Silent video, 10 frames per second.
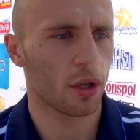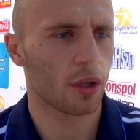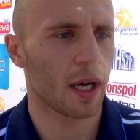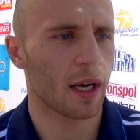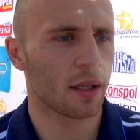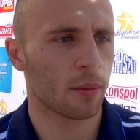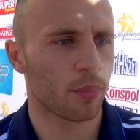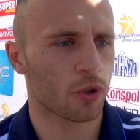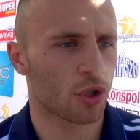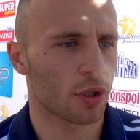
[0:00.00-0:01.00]
na,
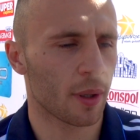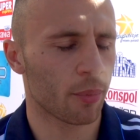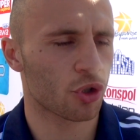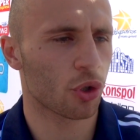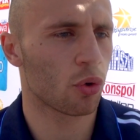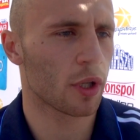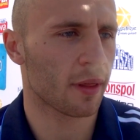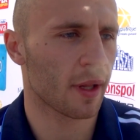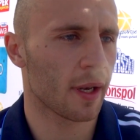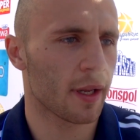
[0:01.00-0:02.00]
na poszczególne
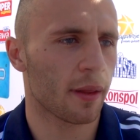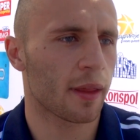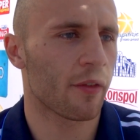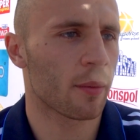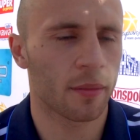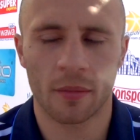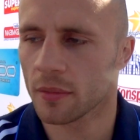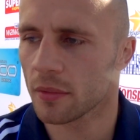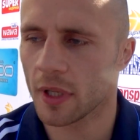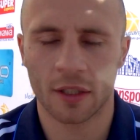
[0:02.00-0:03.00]
cele, ja stawiam
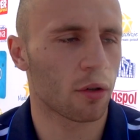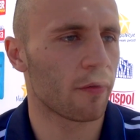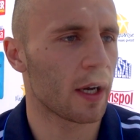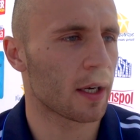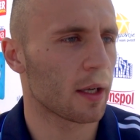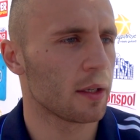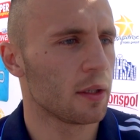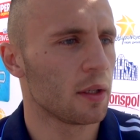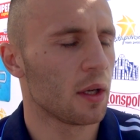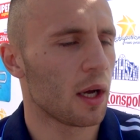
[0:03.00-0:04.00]
na tą walkę.
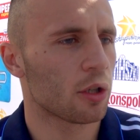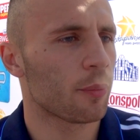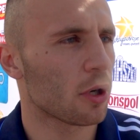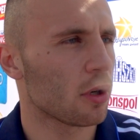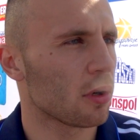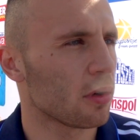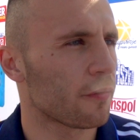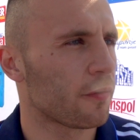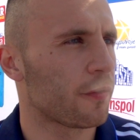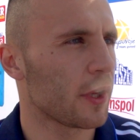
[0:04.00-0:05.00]
A
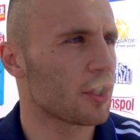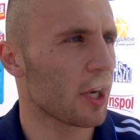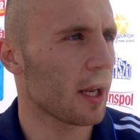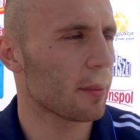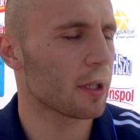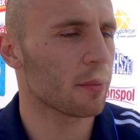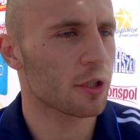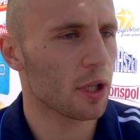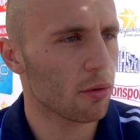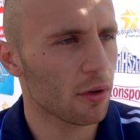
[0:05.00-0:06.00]
dopiero w niedzielę będę
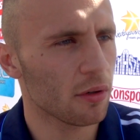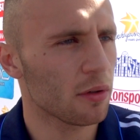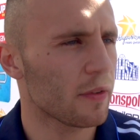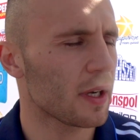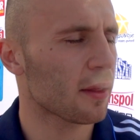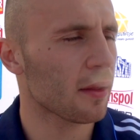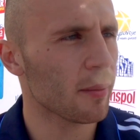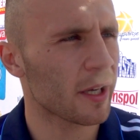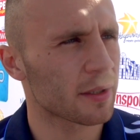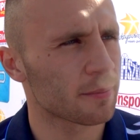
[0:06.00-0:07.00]
myślał o walce z
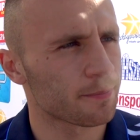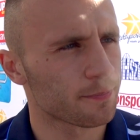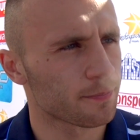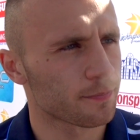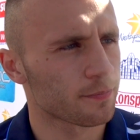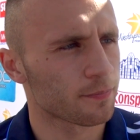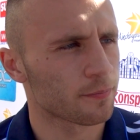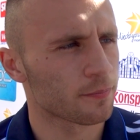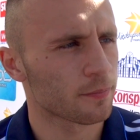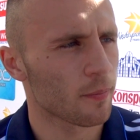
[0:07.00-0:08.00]
Mendim. A
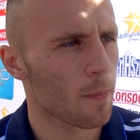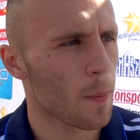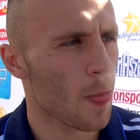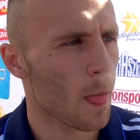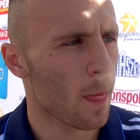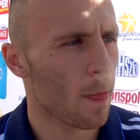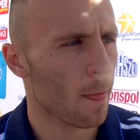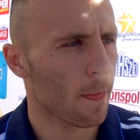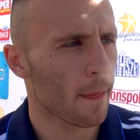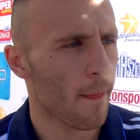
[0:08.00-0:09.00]
przewidujesz, że walka
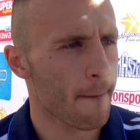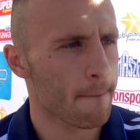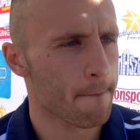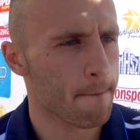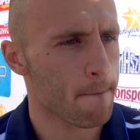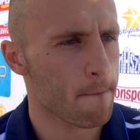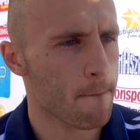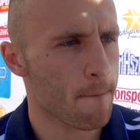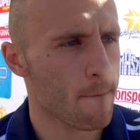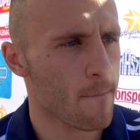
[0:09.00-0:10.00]
z Mendim będzie
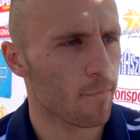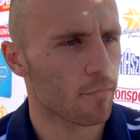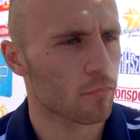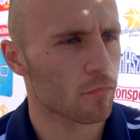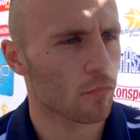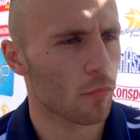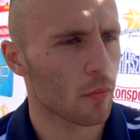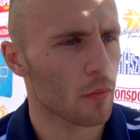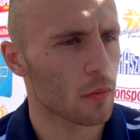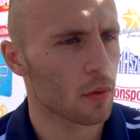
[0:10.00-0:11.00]
trudniejsza od
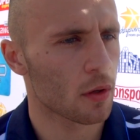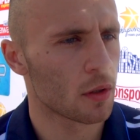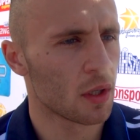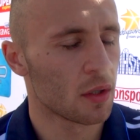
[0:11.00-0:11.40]
walki z Hermanem?